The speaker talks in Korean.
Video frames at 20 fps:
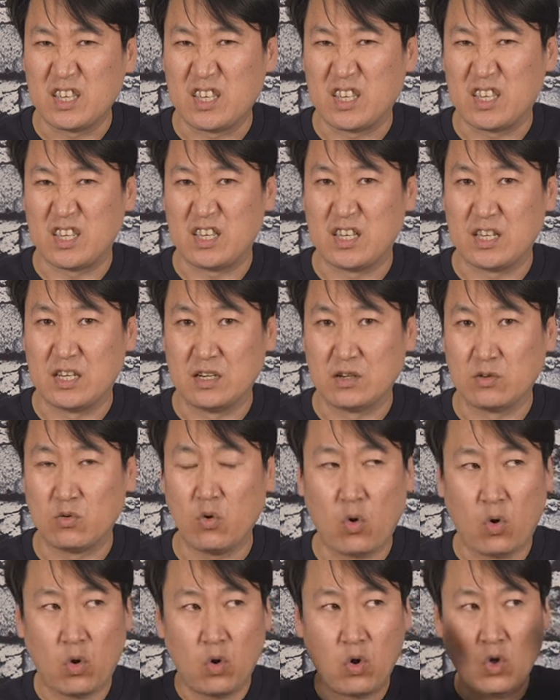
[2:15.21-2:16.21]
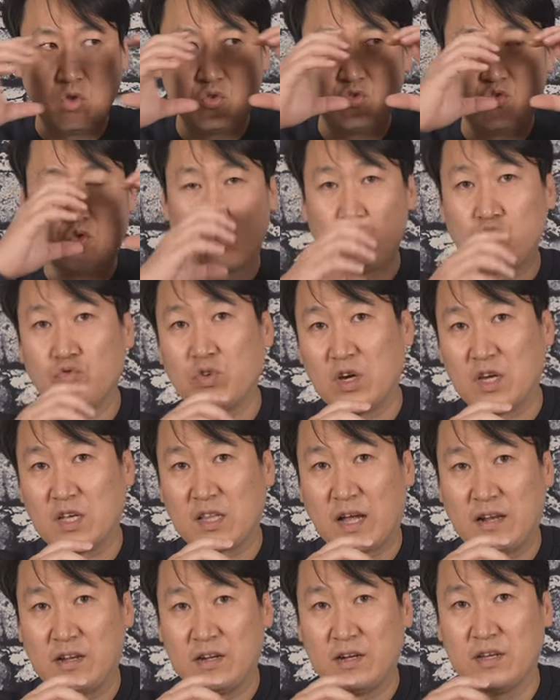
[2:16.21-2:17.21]
길고 조준경이
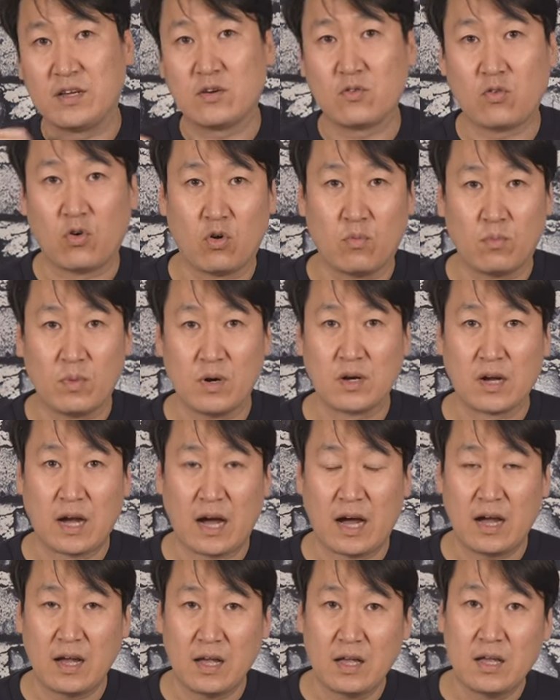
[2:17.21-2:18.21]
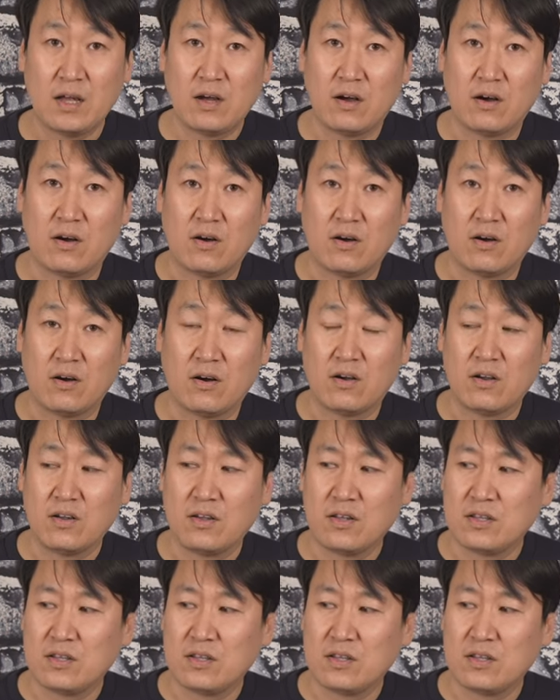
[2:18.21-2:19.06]
달려 있고 뭔가 어